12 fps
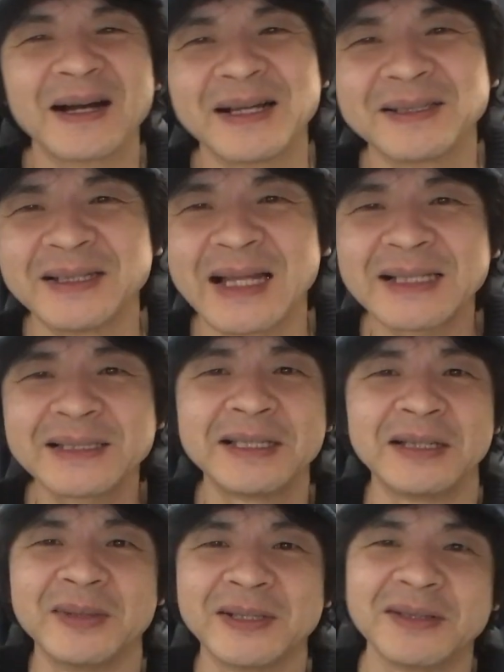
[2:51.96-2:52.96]
感じになっ
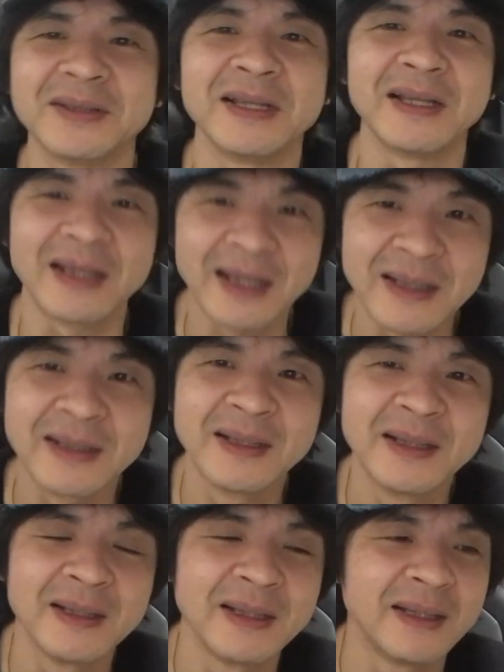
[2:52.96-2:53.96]
ちゃいますんでね。
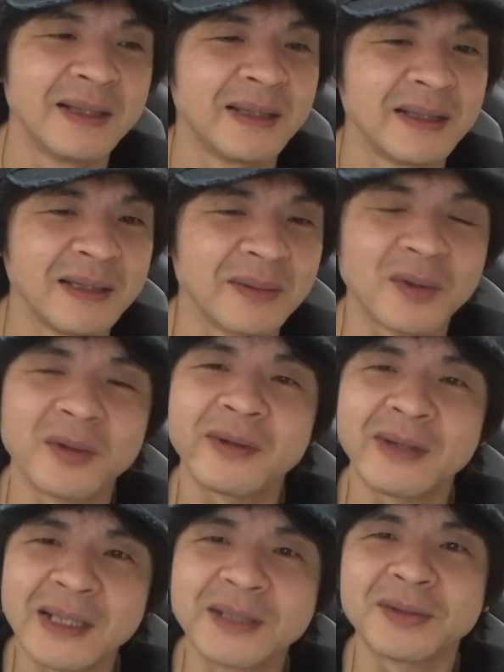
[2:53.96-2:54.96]
これ
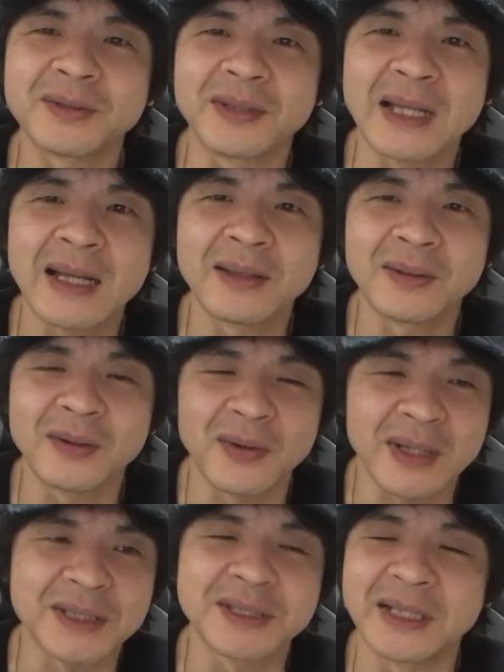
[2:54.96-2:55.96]
はねちょっとなん
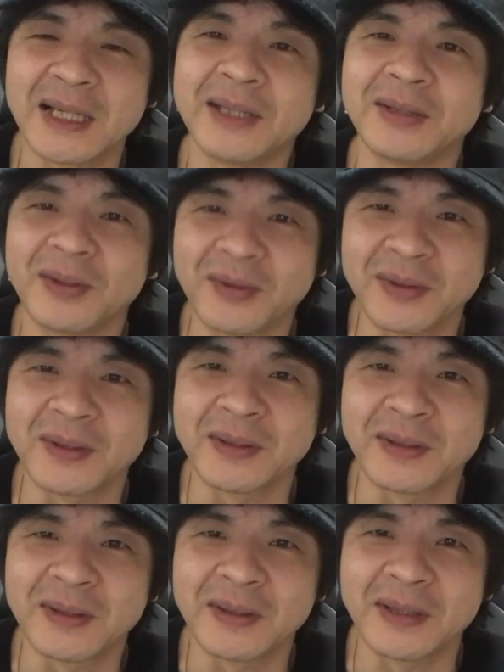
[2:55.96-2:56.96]
とかしない
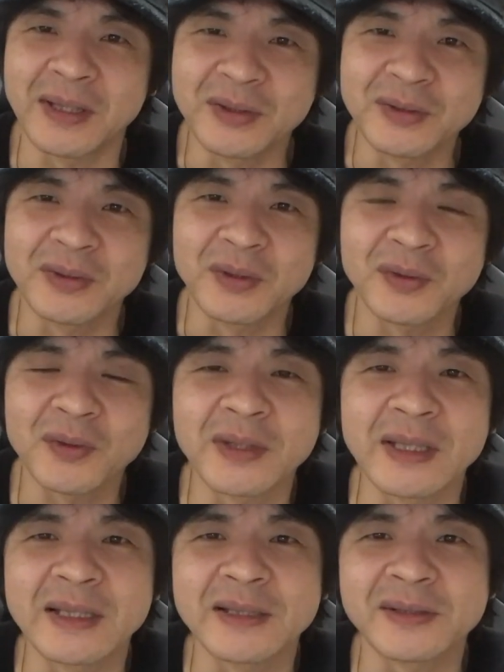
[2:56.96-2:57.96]
とっていうこと
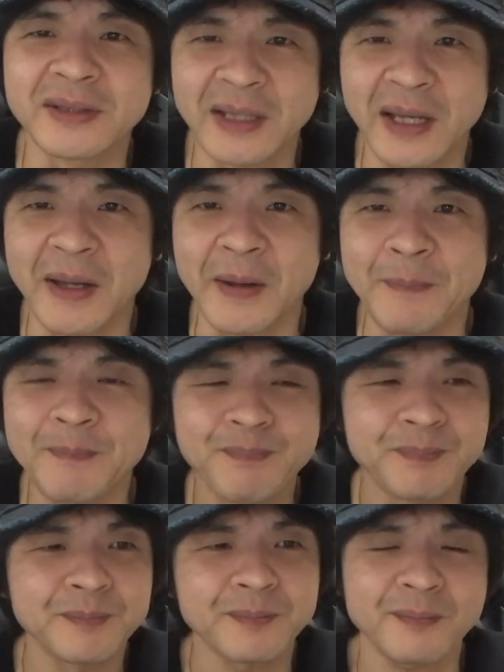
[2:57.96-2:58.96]
でですね、
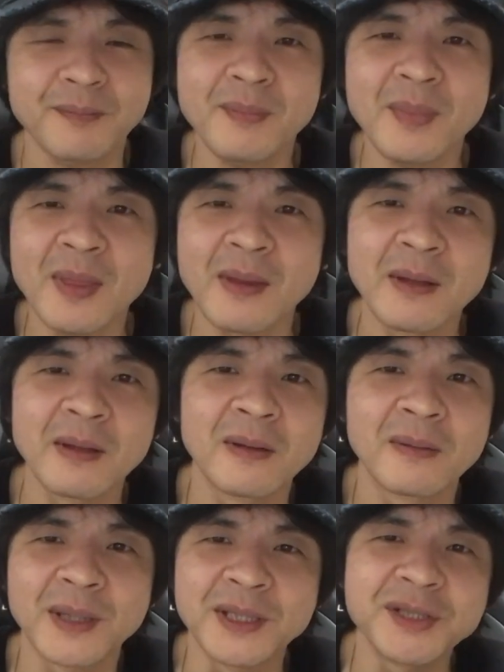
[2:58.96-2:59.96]

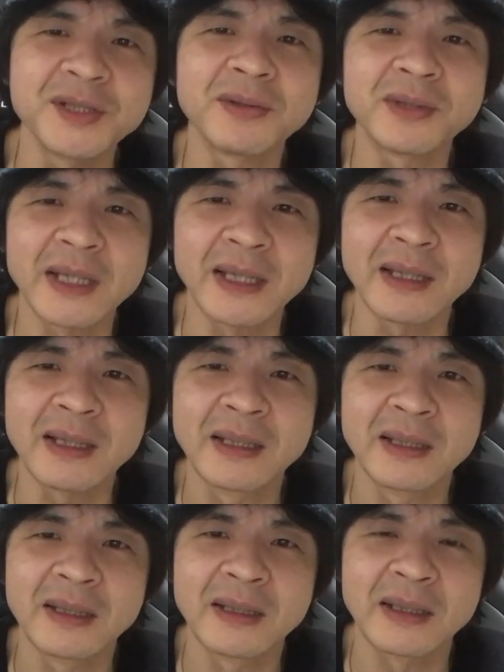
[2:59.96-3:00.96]
まあ、一応ね
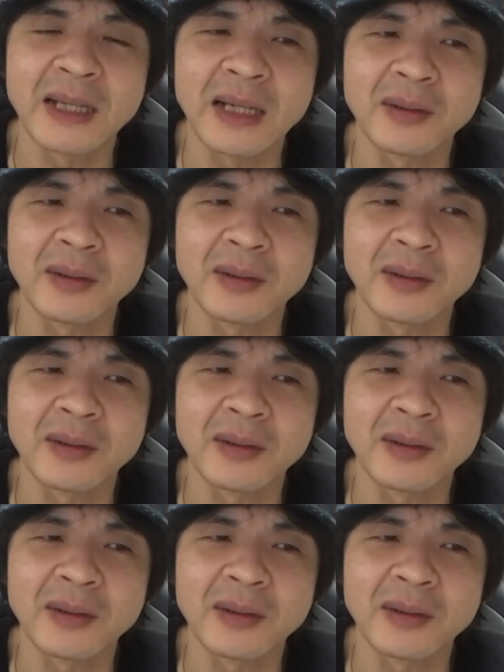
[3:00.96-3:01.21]
あ